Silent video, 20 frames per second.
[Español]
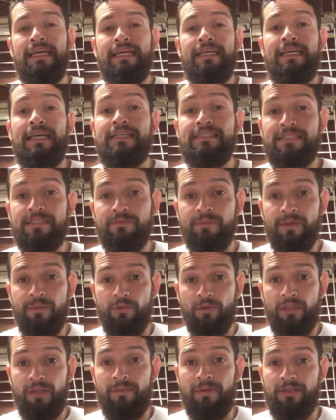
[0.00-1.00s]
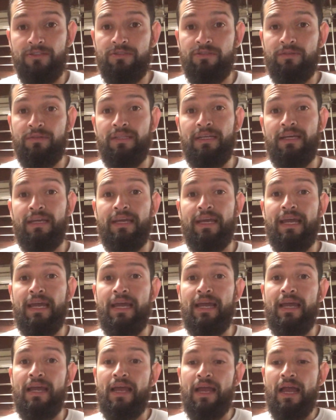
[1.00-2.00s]
Y esa es mi motivación de
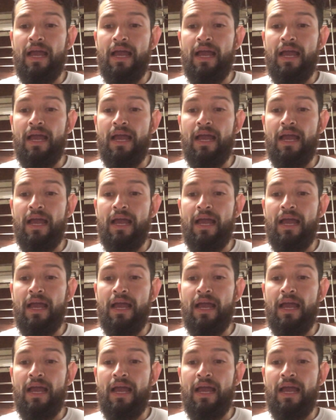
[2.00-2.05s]
que